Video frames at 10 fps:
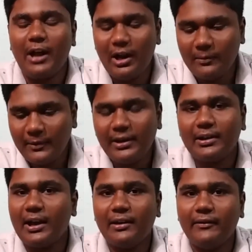நாலு பேர்
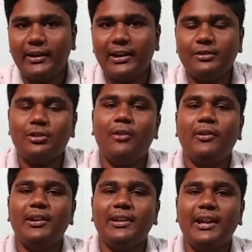இருக்காங்கன்னு வைங்களேன் ஸோ
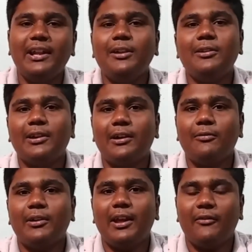அவங்களுக்கு இடையில
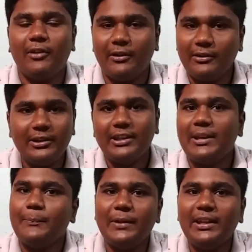இருக்கக்கூடிய அவங்கள வந்து
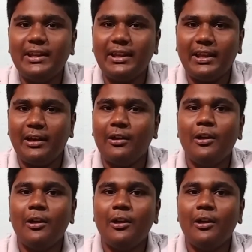நீங்கள் பிரிக்கிறீங்க